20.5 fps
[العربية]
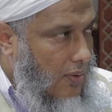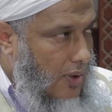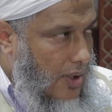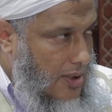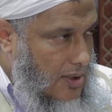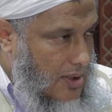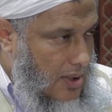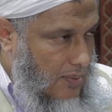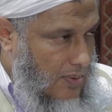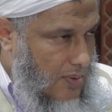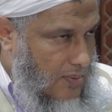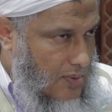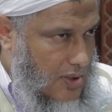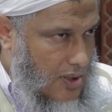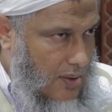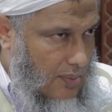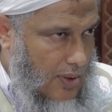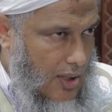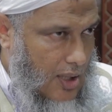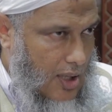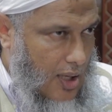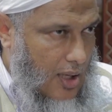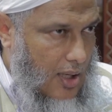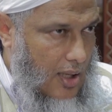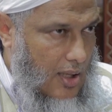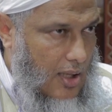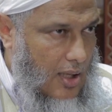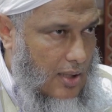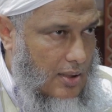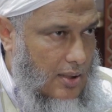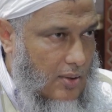ولست بمستبق
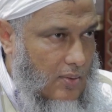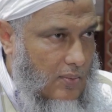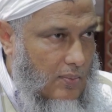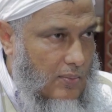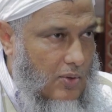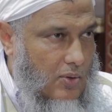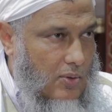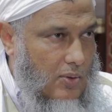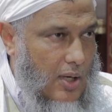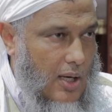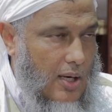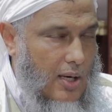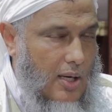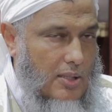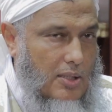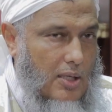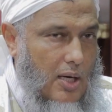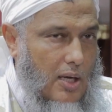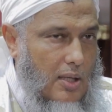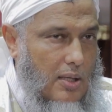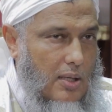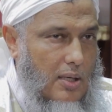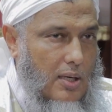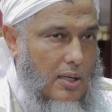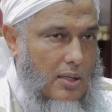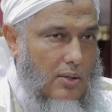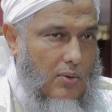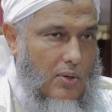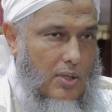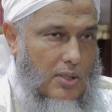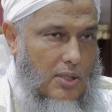أخا لا تلمه على شعة
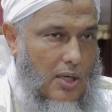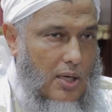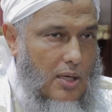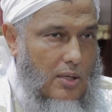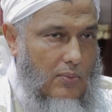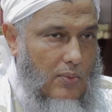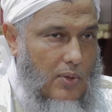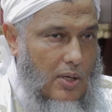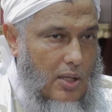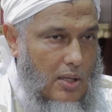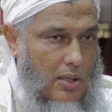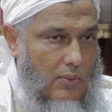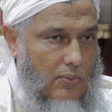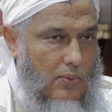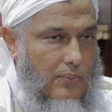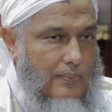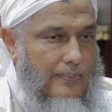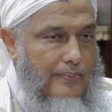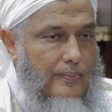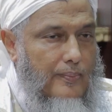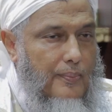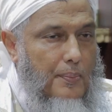أي الرجال المهذب